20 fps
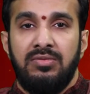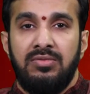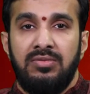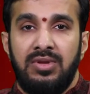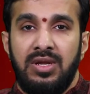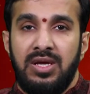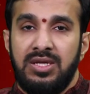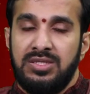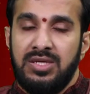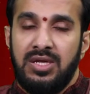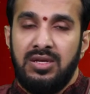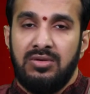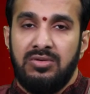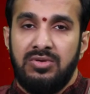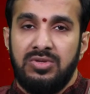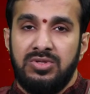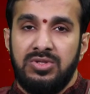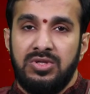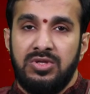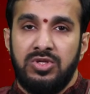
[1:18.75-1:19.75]
విలాసాల
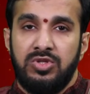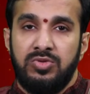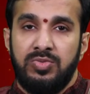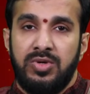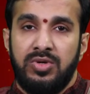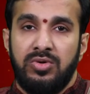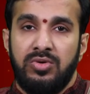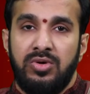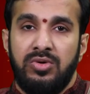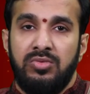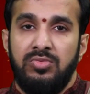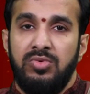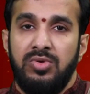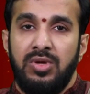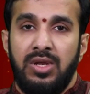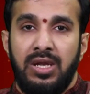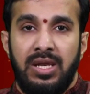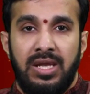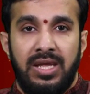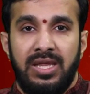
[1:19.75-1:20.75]
కోసం ఖర్చు పెట్టుకోవడము
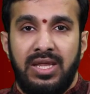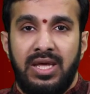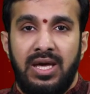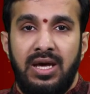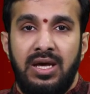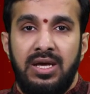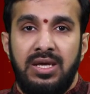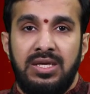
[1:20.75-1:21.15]
లేదా